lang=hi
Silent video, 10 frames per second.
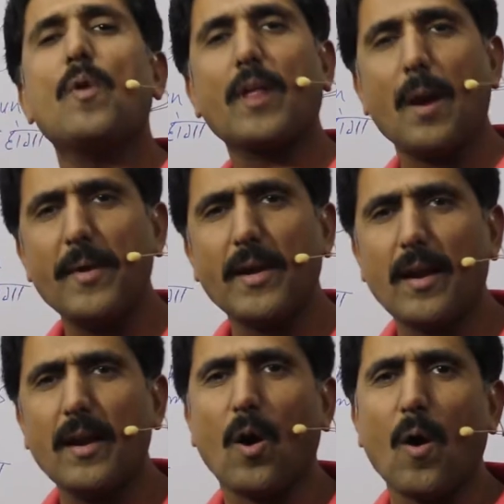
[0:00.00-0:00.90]
वो
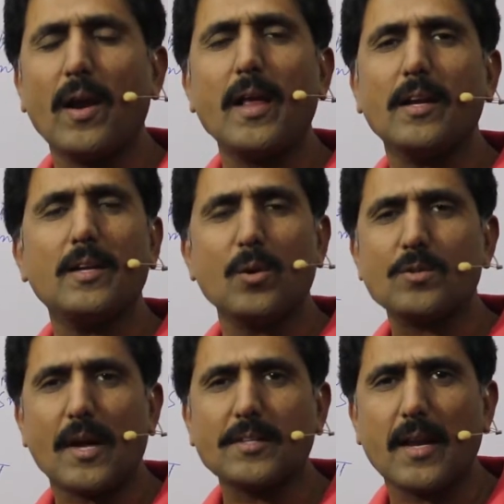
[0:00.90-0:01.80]
ग्रामेटिकली रॉन्ग है लेकिन
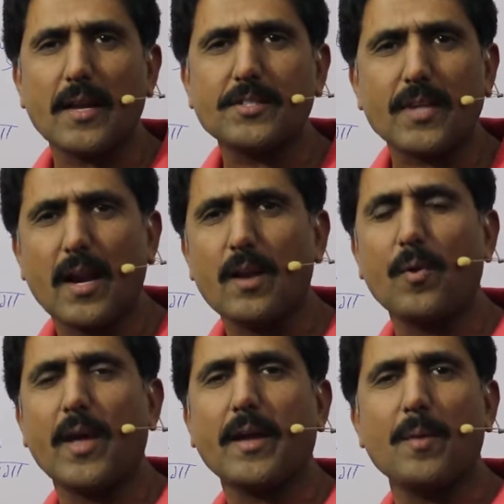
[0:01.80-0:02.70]
दोस्तों आजकल एक
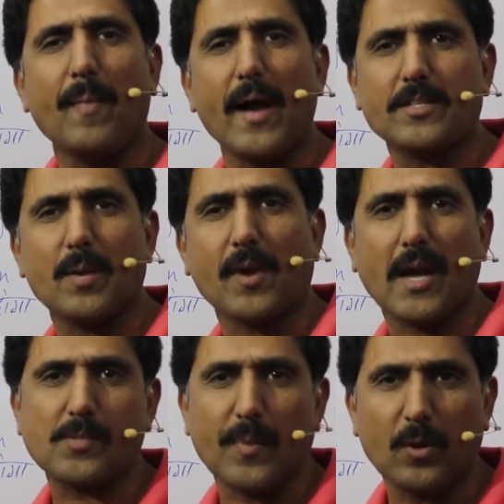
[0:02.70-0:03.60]
चलन हो गया है कि माई सेल्फ
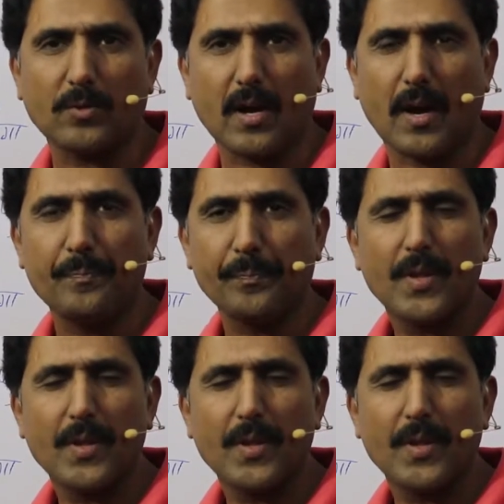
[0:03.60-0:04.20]
राज मल्होत्रा